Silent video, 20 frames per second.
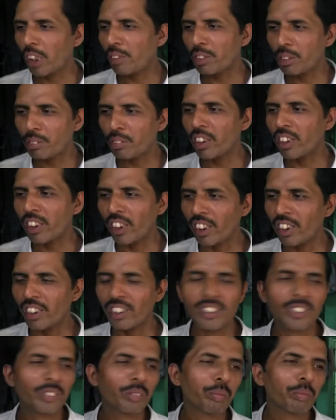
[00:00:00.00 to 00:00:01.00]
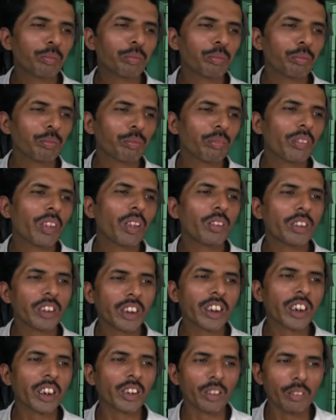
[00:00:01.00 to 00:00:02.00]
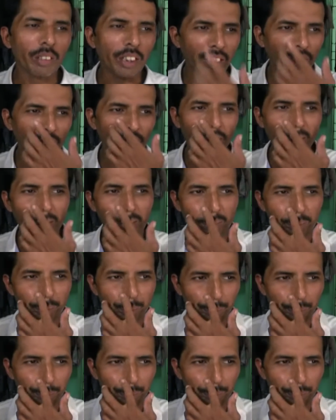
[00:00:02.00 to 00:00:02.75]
काम नहीं मिलता है बोले हम्म। तो ठीक है कोई बात नहीं है